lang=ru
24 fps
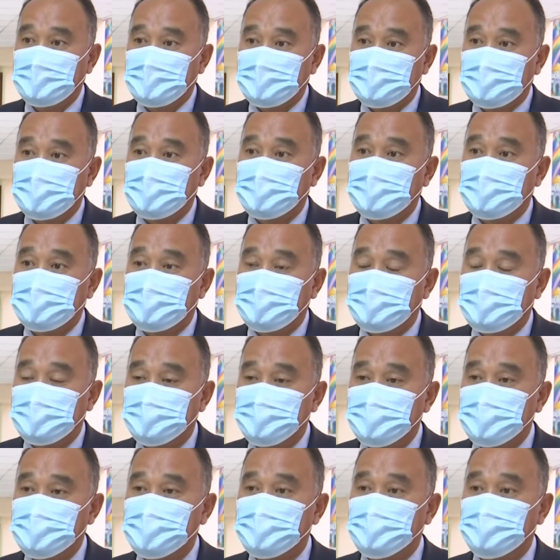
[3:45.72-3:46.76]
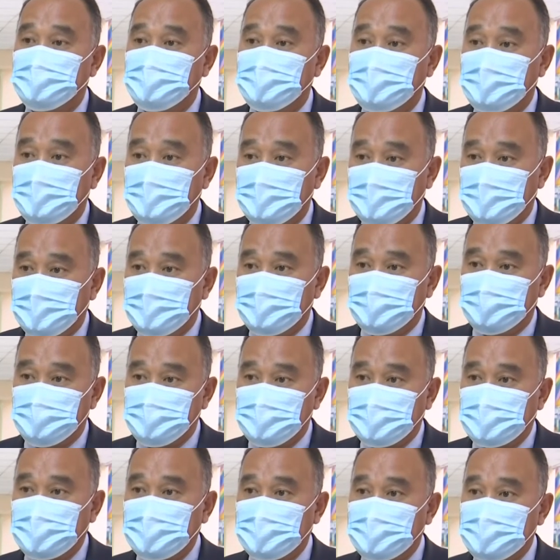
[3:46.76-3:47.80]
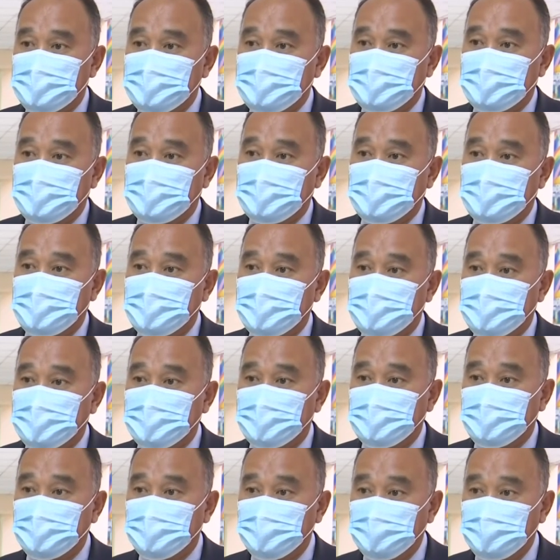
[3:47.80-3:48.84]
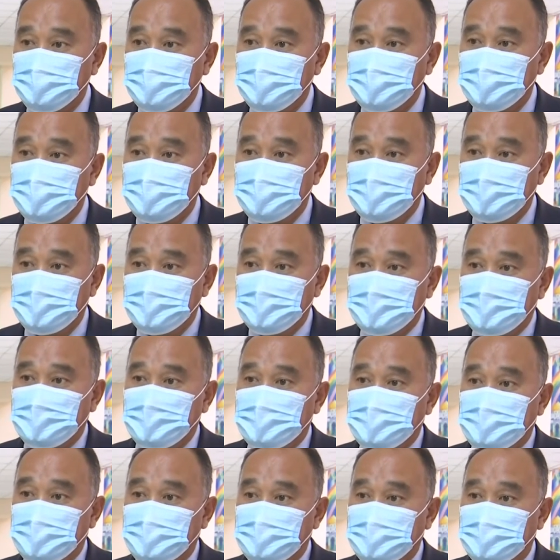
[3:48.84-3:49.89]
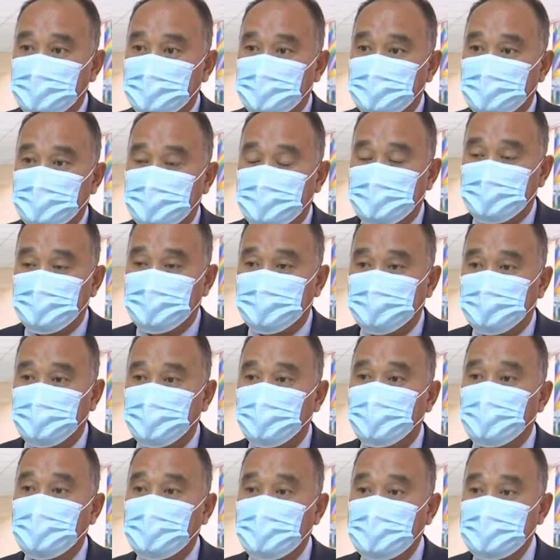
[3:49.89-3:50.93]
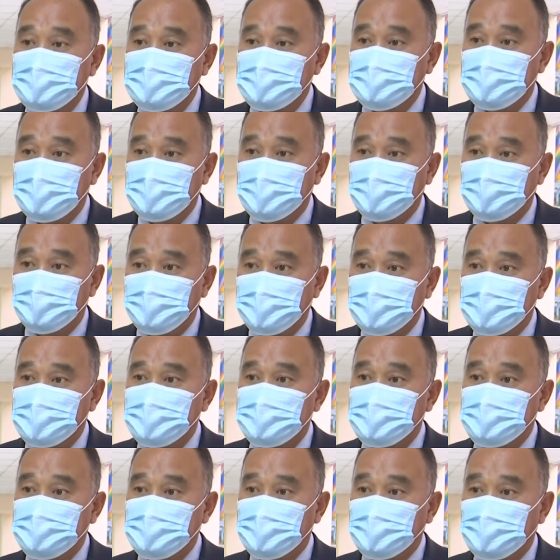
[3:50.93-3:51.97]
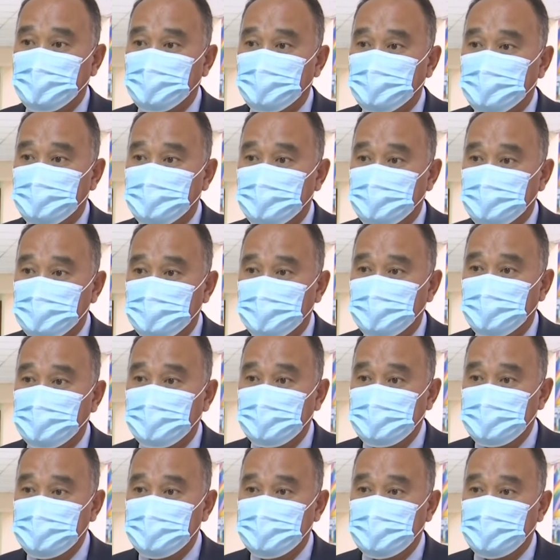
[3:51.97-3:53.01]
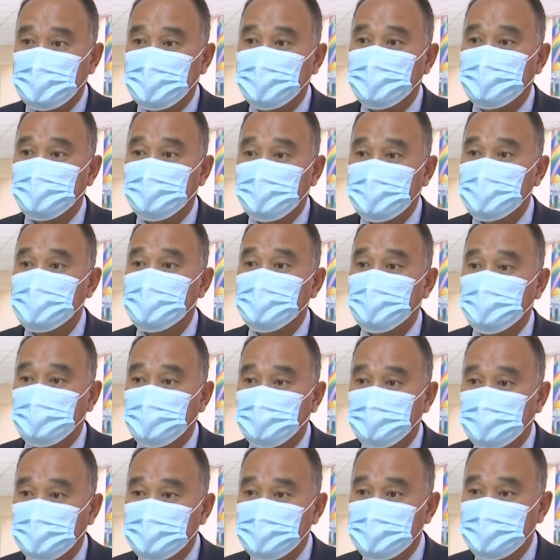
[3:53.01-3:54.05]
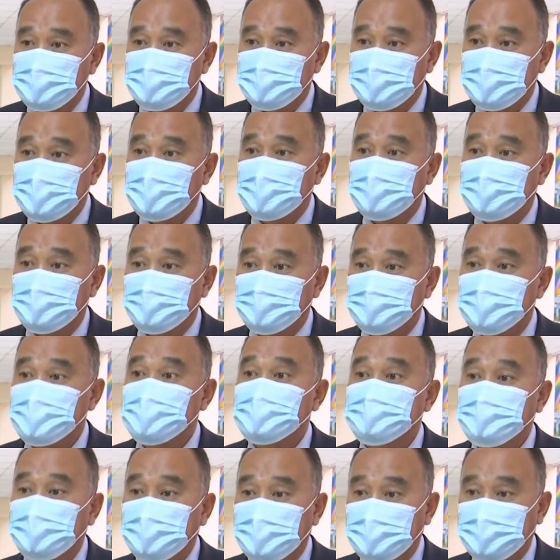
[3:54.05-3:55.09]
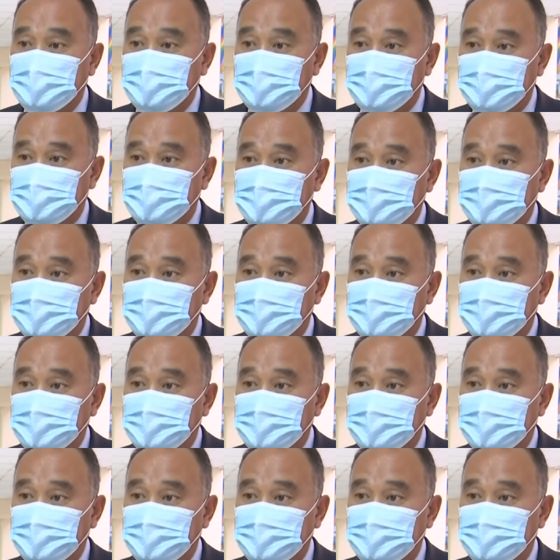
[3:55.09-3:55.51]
э, между южнокорейской клиникой Хёнды э, по оказанию медицинских услуг населению нашей области на бесплатно.